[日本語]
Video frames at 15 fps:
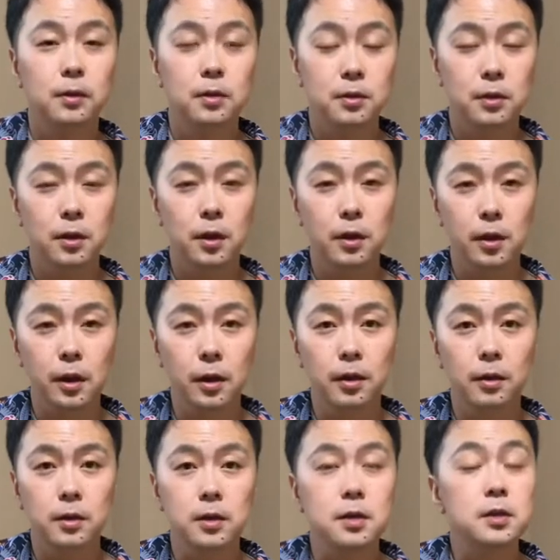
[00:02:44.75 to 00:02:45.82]
次
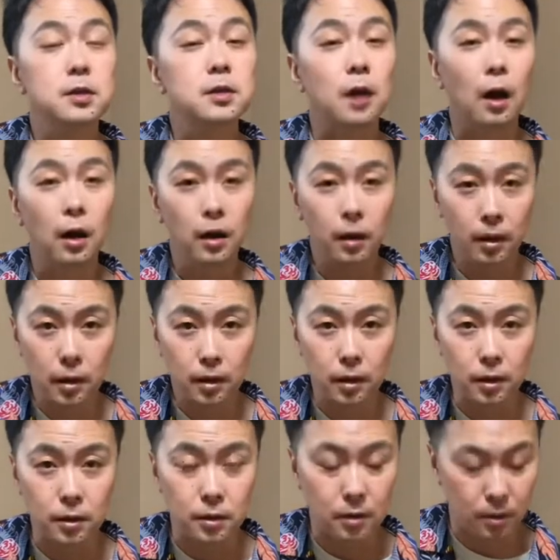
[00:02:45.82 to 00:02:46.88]
に3弦
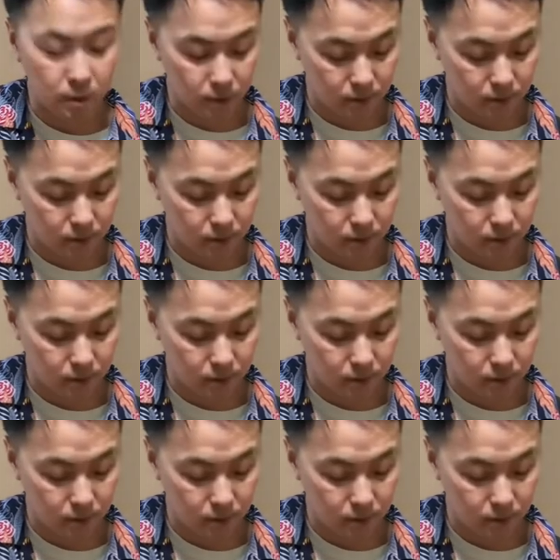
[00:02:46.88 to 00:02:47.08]
です。